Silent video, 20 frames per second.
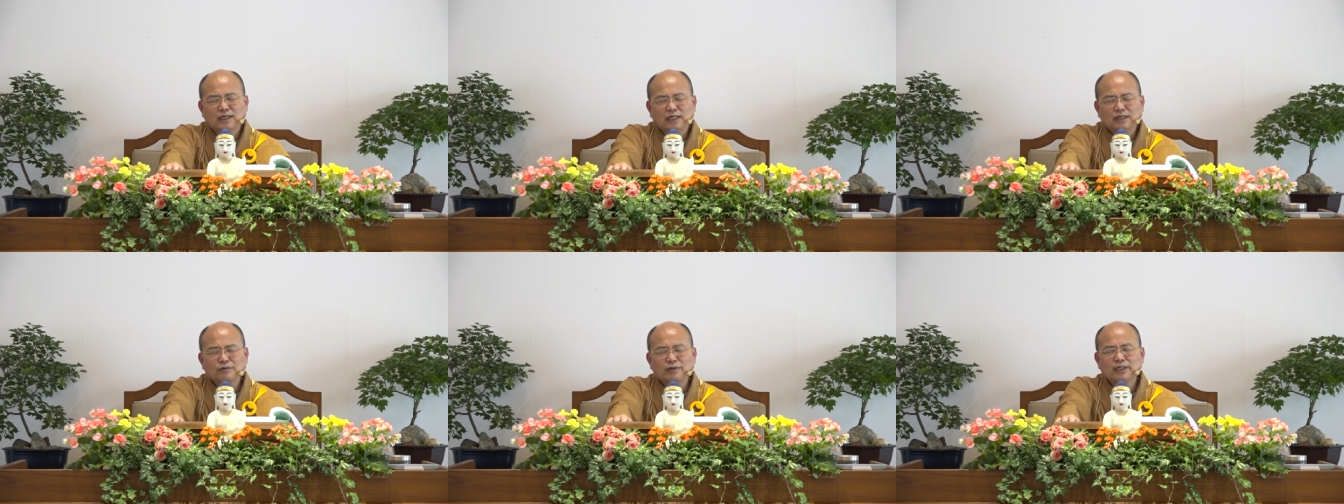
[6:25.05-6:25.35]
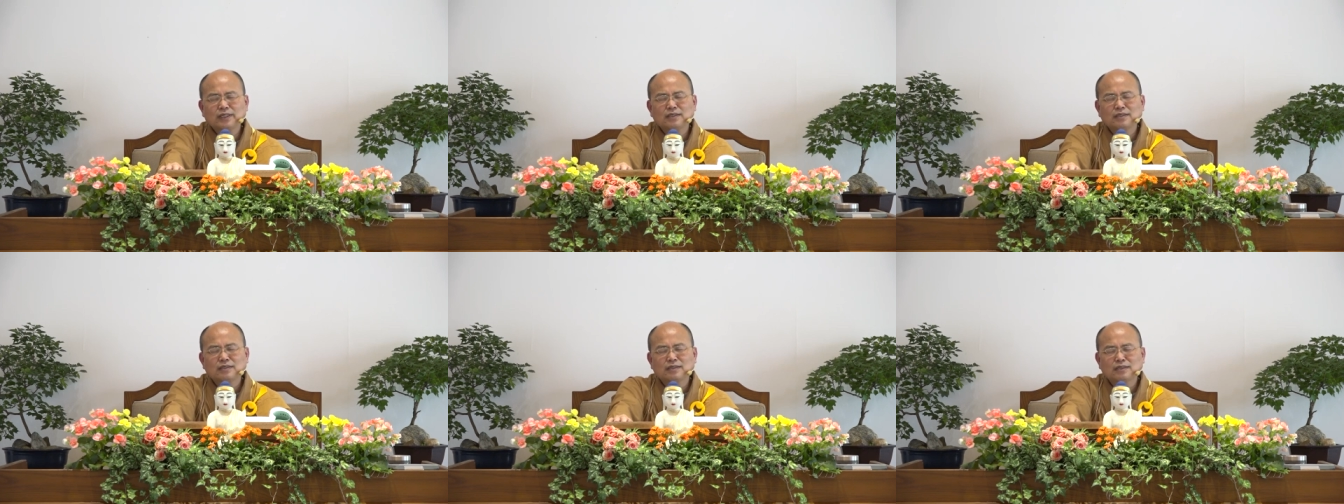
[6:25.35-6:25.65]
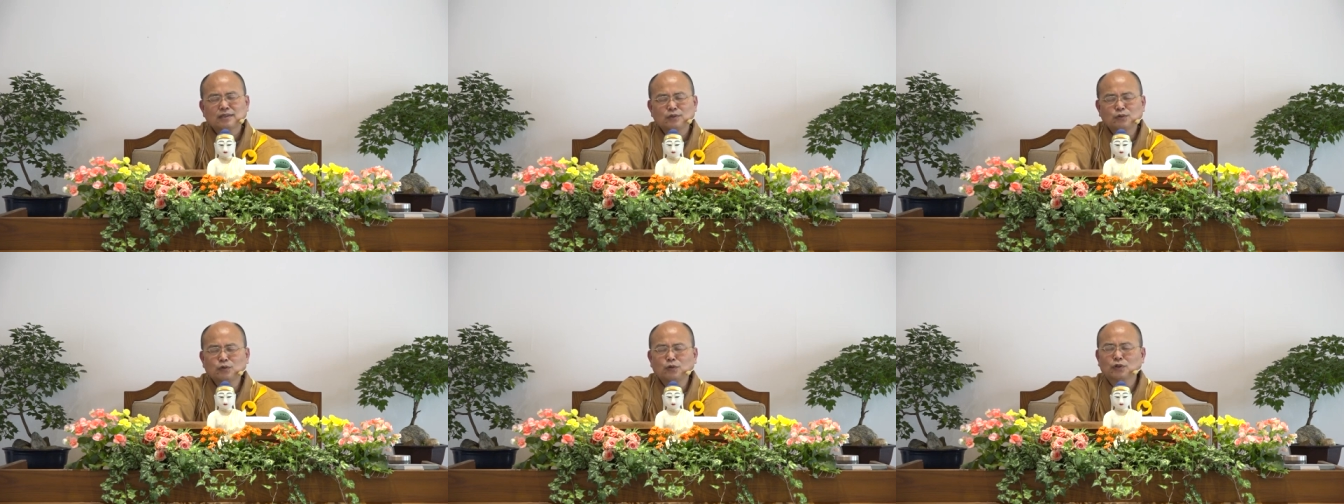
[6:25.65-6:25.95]
因为
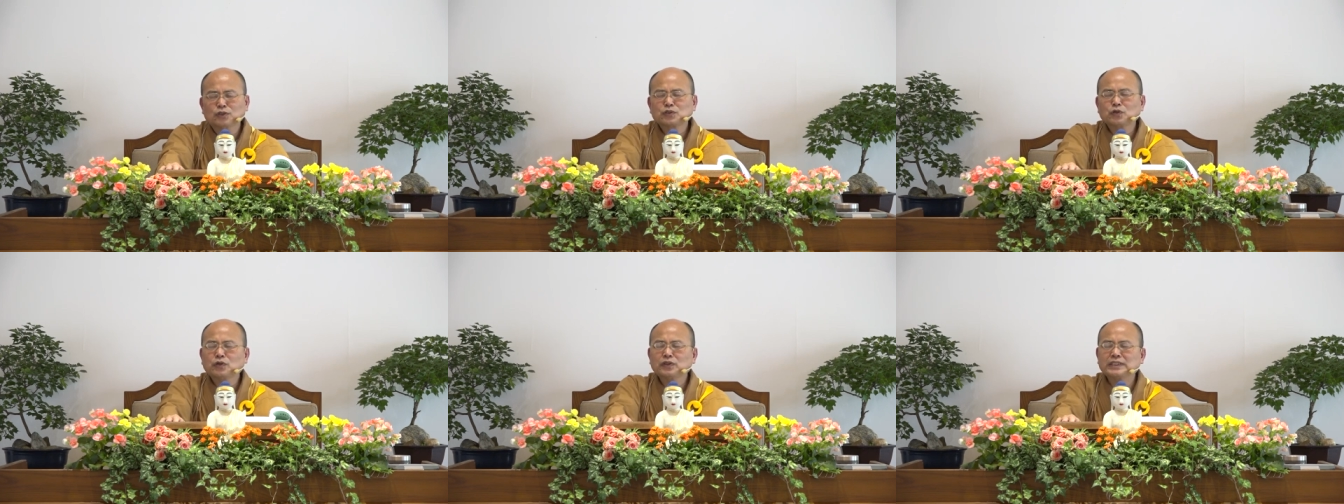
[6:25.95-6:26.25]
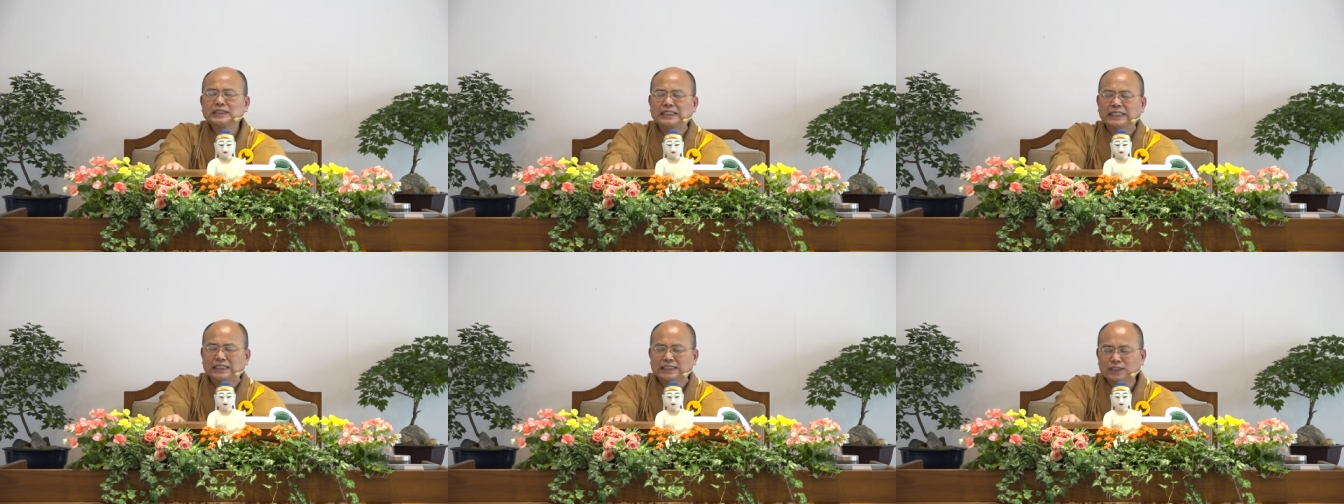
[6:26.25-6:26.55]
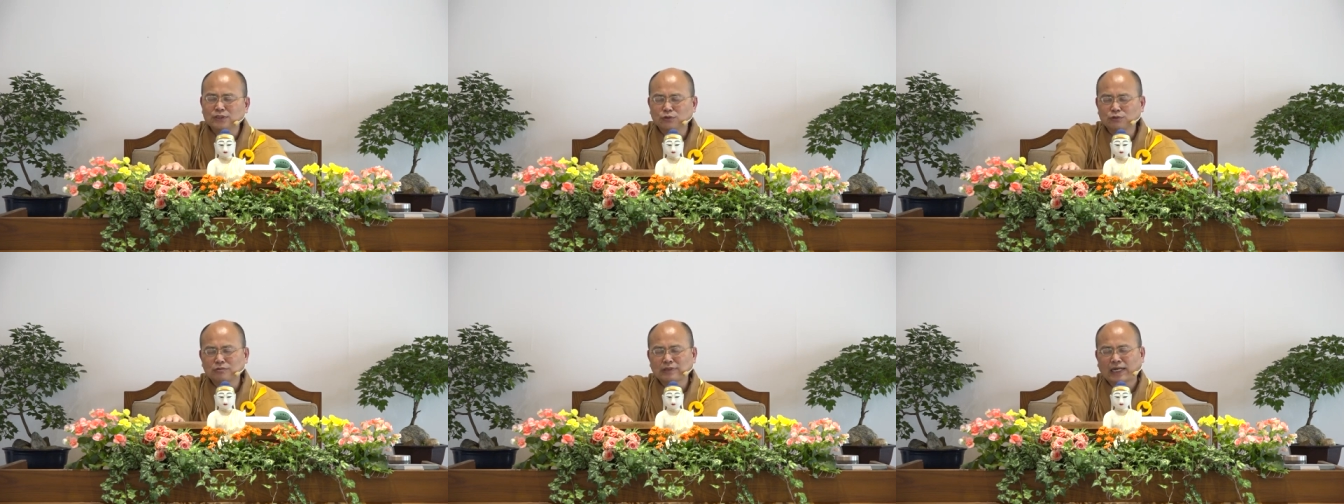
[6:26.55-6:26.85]
如果说色
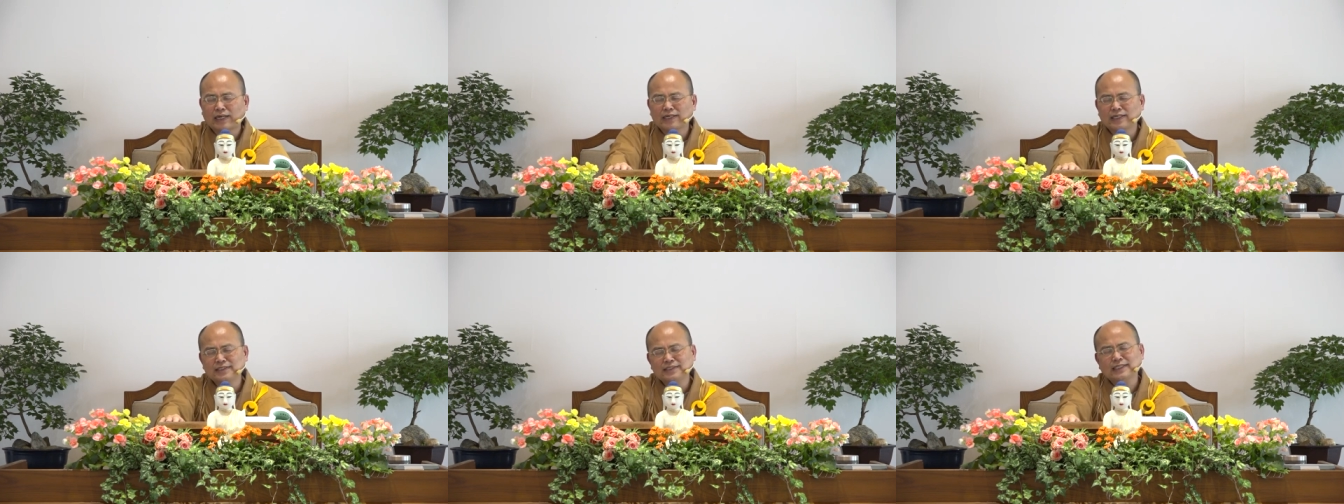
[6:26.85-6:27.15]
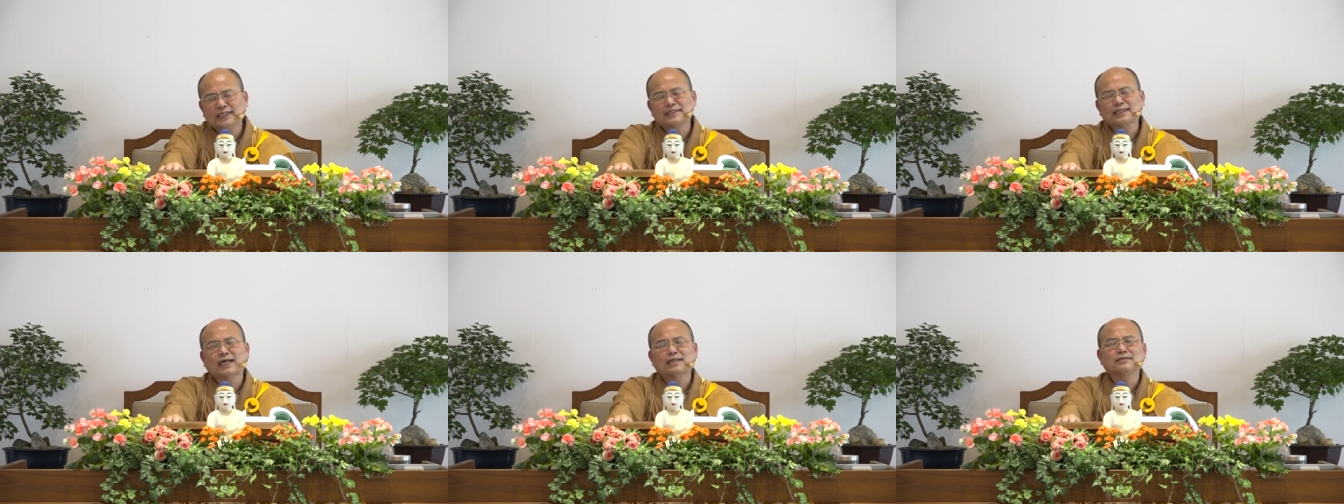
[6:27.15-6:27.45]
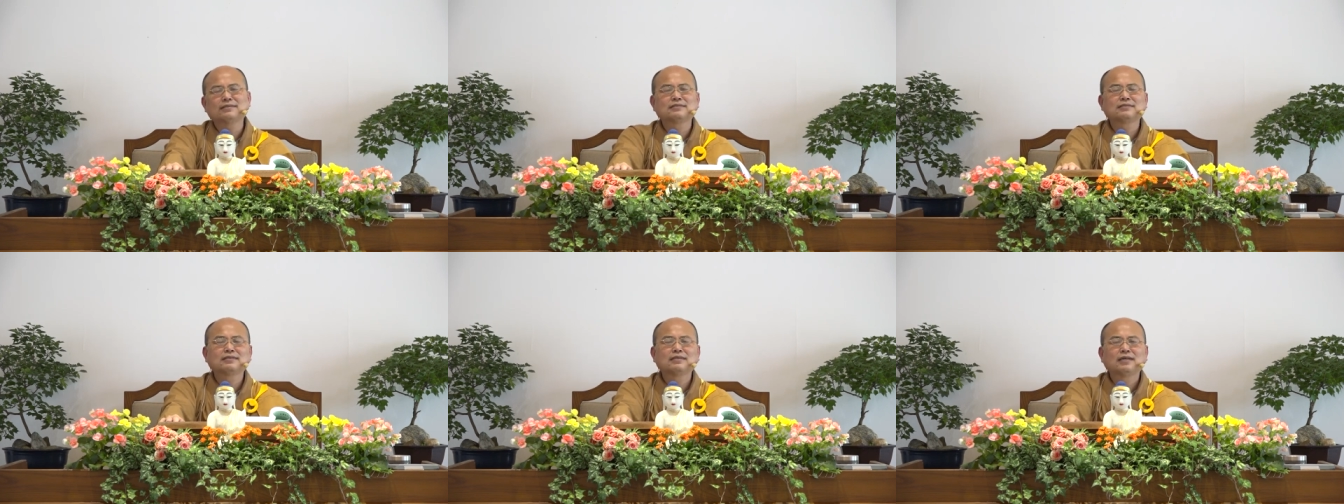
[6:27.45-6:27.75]
是如来，很简单，